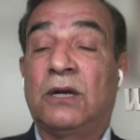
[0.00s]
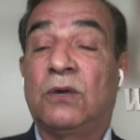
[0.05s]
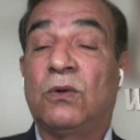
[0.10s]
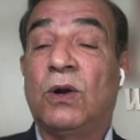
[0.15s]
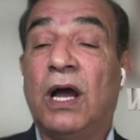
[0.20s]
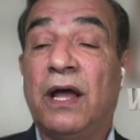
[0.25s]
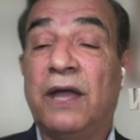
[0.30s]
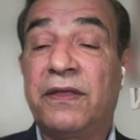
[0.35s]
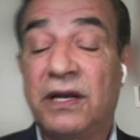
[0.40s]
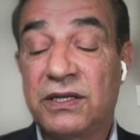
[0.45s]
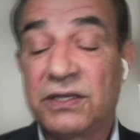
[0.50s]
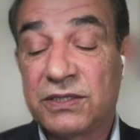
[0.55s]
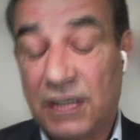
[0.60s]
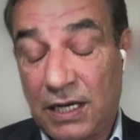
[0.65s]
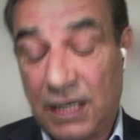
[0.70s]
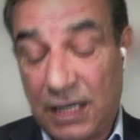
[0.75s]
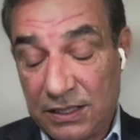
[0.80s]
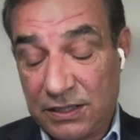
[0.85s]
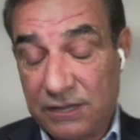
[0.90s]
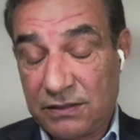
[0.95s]
وهذه
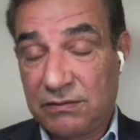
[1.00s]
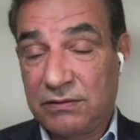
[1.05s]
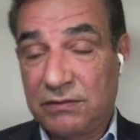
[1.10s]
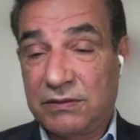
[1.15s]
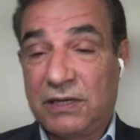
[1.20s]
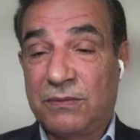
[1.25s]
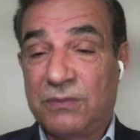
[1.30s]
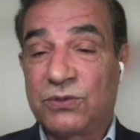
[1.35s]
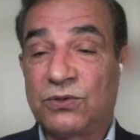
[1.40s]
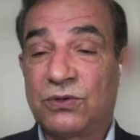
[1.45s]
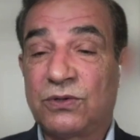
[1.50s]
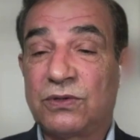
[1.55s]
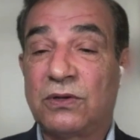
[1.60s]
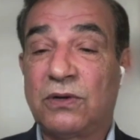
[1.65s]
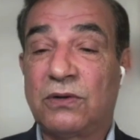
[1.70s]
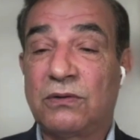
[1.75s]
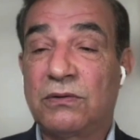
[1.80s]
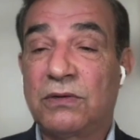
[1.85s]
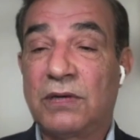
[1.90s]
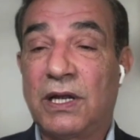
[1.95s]
الاجراءات يبدو
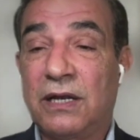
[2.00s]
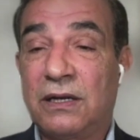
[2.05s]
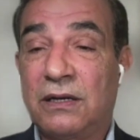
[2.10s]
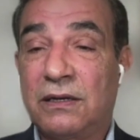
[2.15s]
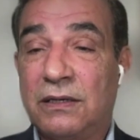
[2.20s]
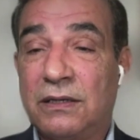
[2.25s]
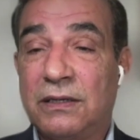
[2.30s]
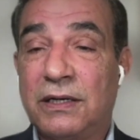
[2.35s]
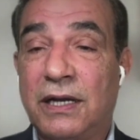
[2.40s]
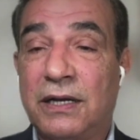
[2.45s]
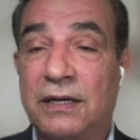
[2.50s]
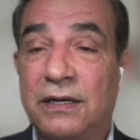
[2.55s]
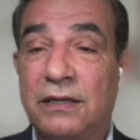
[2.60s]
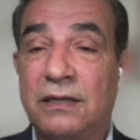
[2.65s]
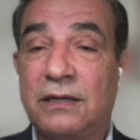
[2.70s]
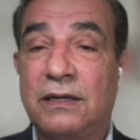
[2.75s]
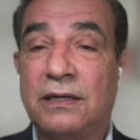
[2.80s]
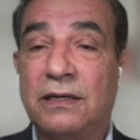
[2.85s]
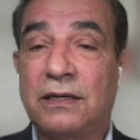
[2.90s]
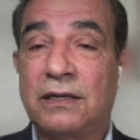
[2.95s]
انه يعني
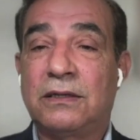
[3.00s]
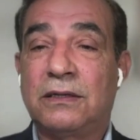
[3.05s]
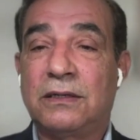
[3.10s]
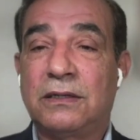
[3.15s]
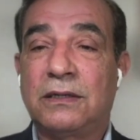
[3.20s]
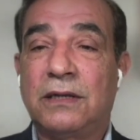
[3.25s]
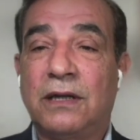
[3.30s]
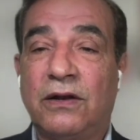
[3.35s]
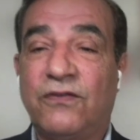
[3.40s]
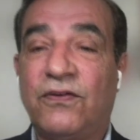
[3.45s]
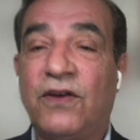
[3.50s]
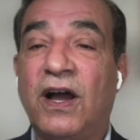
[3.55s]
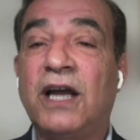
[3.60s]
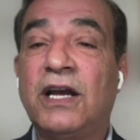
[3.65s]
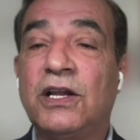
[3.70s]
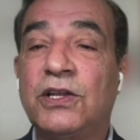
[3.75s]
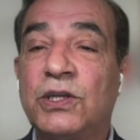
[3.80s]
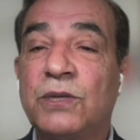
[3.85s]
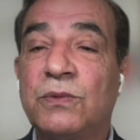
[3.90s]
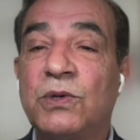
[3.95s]

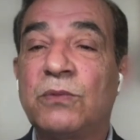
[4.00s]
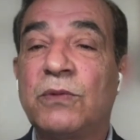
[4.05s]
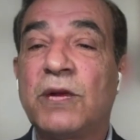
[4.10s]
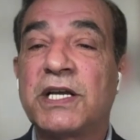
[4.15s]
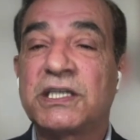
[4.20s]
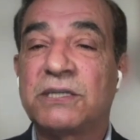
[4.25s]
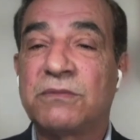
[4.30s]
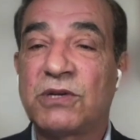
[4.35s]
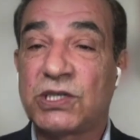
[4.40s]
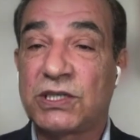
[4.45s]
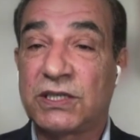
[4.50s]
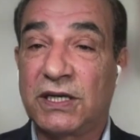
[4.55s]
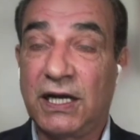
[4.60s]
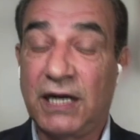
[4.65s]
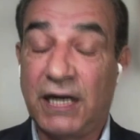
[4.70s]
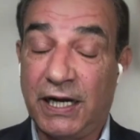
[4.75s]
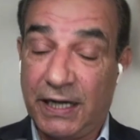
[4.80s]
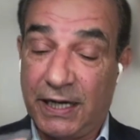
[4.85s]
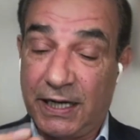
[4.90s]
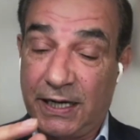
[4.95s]
الفاعل الدبلوماسي ما
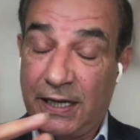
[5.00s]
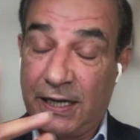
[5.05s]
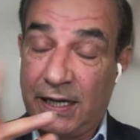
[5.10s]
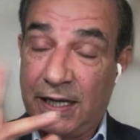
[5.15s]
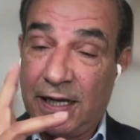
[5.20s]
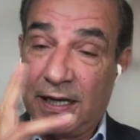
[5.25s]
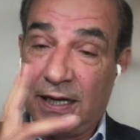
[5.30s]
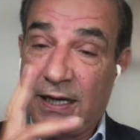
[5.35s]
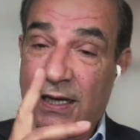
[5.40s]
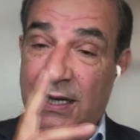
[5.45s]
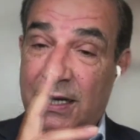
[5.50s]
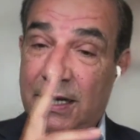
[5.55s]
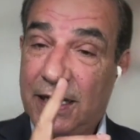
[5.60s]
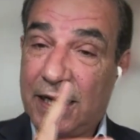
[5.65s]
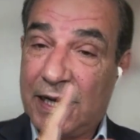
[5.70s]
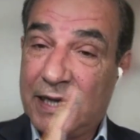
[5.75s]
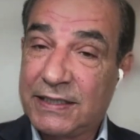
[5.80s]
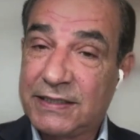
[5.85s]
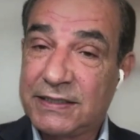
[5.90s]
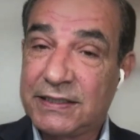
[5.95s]
اشتغل عليها
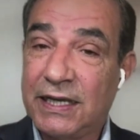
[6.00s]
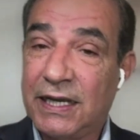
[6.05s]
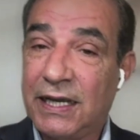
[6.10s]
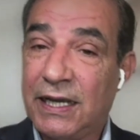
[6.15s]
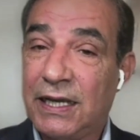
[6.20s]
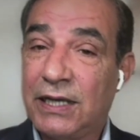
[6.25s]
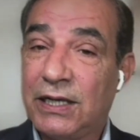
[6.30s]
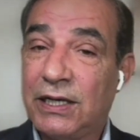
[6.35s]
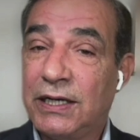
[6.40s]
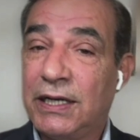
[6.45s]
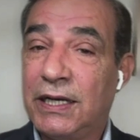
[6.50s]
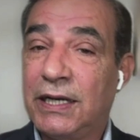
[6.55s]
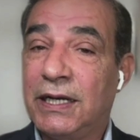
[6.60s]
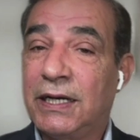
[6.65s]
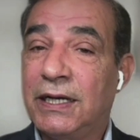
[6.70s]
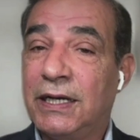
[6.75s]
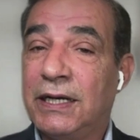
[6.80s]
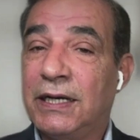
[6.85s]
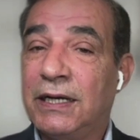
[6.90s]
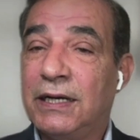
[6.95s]
هسه اللي
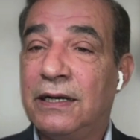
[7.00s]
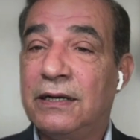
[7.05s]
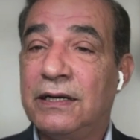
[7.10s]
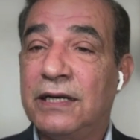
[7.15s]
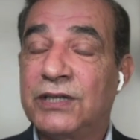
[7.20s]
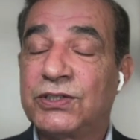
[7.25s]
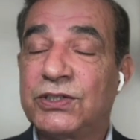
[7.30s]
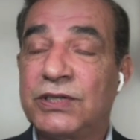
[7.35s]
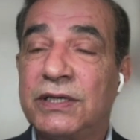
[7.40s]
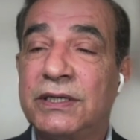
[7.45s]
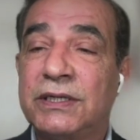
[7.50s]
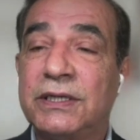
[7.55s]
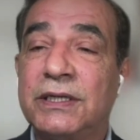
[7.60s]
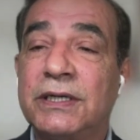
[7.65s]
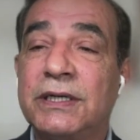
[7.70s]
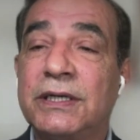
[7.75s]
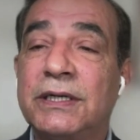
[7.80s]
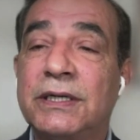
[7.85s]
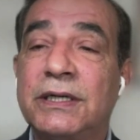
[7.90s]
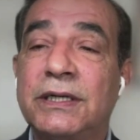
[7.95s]
ليش
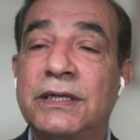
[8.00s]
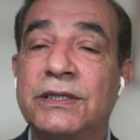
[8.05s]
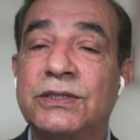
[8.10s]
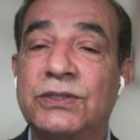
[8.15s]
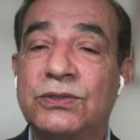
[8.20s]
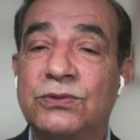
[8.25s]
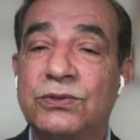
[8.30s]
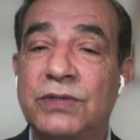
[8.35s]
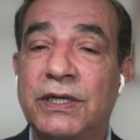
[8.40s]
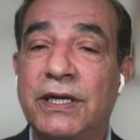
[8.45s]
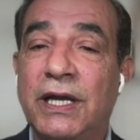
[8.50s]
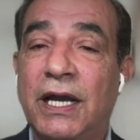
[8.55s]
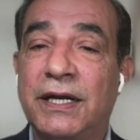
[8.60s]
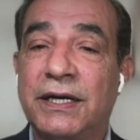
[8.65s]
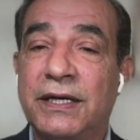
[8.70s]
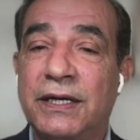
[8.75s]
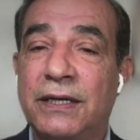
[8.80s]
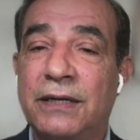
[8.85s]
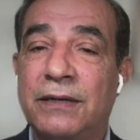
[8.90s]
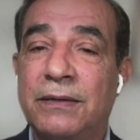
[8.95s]
اللي
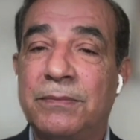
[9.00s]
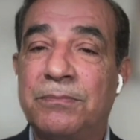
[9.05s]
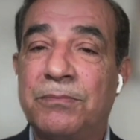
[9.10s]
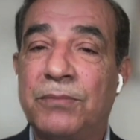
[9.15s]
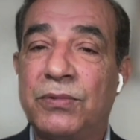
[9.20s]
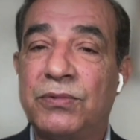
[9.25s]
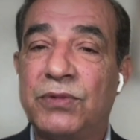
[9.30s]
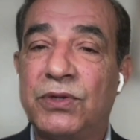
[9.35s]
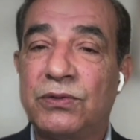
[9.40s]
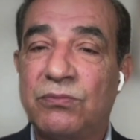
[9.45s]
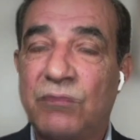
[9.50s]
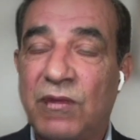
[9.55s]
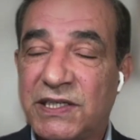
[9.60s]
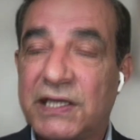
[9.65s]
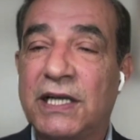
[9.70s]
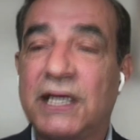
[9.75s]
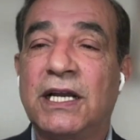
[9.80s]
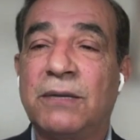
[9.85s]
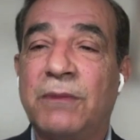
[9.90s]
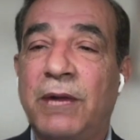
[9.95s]
يعني ما
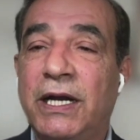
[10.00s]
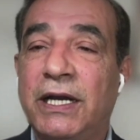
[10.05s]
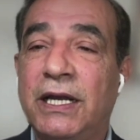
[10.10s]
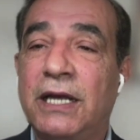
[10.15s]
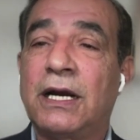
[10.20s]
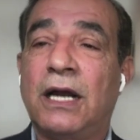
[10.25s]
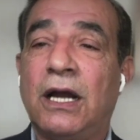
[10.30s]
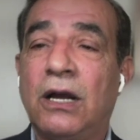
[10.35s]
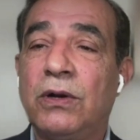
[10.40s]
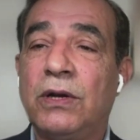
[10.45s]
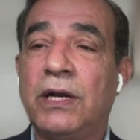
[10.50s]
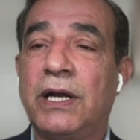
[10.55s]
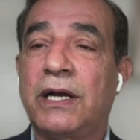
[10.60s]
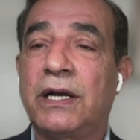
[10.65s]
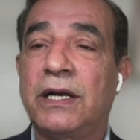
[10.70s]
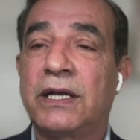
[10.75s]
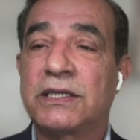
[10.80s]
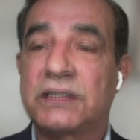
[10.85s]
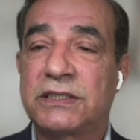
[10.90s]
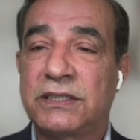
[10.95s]
سلم عليه راح اقول
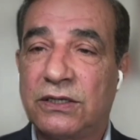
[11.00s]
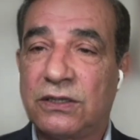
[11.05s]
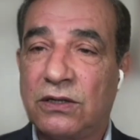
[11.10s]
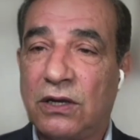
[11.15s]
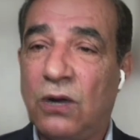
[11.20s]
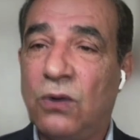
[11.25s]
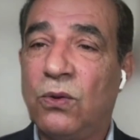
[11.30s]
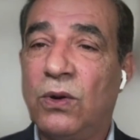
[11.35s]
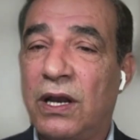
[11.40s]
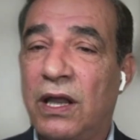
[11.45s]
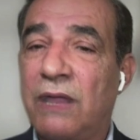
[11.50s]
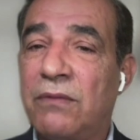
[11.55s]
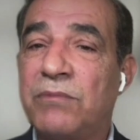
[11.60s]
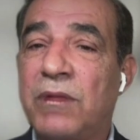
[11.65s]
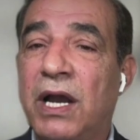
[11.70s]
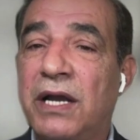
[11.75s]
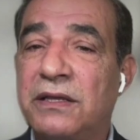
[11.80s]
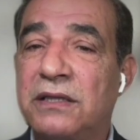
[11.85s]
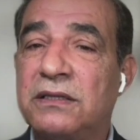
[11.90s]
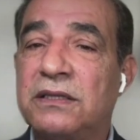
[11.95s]
لك ليش لانه طيب. اولا
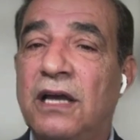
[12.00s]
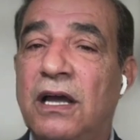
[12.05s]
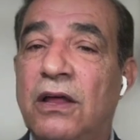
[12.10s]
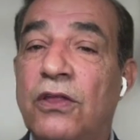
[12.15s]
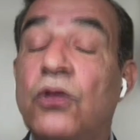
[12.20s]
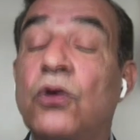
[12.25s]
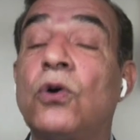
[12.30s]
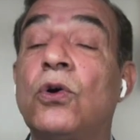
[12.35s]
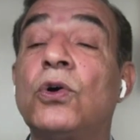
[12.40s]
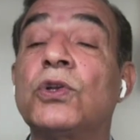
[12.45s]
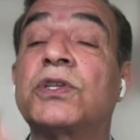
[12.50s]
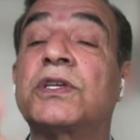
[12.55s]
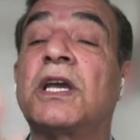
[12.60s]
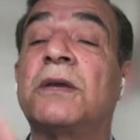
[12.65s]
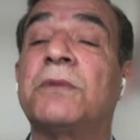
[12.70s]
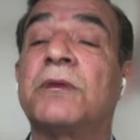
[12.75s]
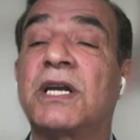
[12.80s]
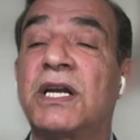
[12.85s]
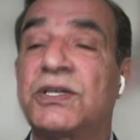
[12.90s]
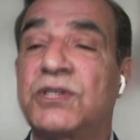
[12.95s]
بايدن تحت
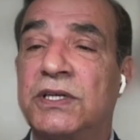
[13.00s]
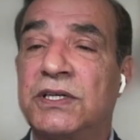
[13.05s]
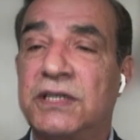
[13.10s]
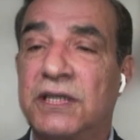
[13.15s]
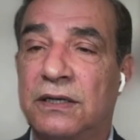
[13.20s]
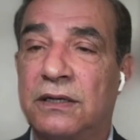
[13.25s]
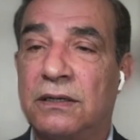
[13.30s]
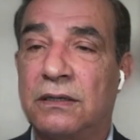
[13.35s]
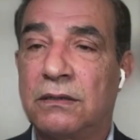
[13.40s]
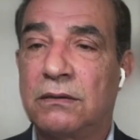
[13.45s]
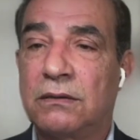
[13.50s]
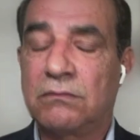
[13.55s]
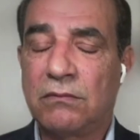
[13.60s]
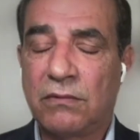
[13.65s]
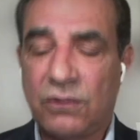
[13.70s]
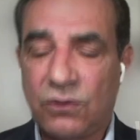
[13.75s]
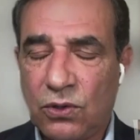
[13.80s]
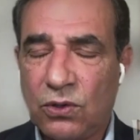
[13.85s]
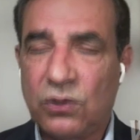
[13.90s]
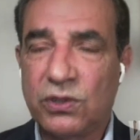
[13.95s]
ضغوط كبيره جدا
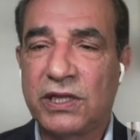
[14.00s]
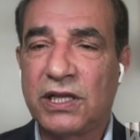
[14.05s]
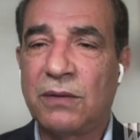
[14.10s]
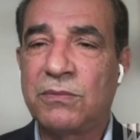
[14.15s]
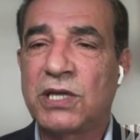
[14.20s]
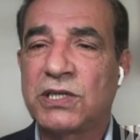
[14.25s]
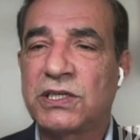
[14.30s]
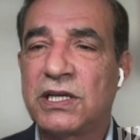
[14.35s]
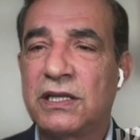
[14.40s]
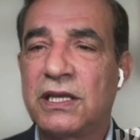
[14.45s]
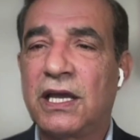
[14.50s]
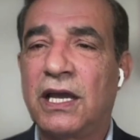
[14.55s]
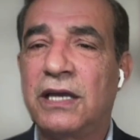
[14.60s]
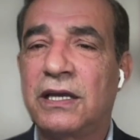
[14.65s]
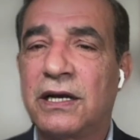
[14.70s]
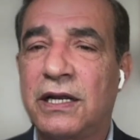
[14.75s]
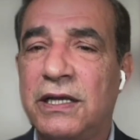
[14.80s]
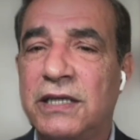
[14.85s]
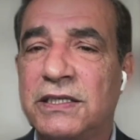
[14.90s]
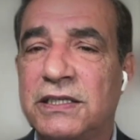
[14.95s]
ضغوط لم يشهدها
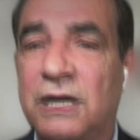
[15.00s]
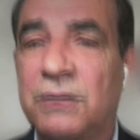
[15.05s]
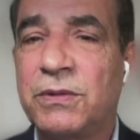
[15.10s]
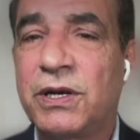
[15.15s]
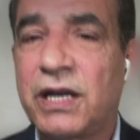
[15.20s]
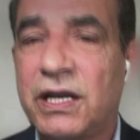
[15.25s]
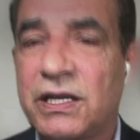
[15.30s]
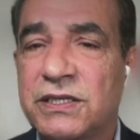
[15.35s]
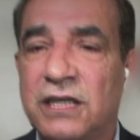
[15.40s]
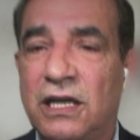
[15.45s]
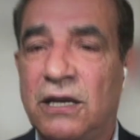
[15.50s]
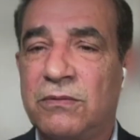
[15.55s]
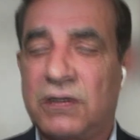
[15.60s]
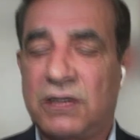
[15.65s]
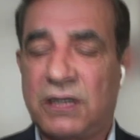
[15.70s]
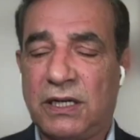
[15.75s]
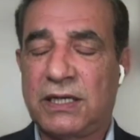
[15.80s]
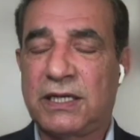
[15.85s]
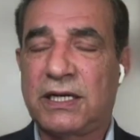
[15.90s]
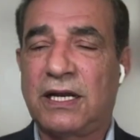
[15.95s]
اي رئيس امريكي
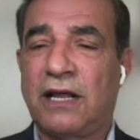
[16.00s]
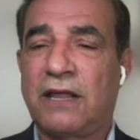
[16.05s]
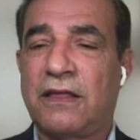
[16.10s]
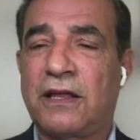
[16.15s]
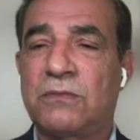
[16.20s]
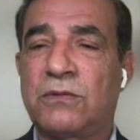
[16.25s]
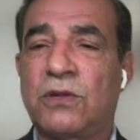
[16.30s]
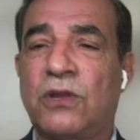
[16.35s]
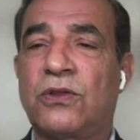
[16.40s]
سابق حتى اكثر من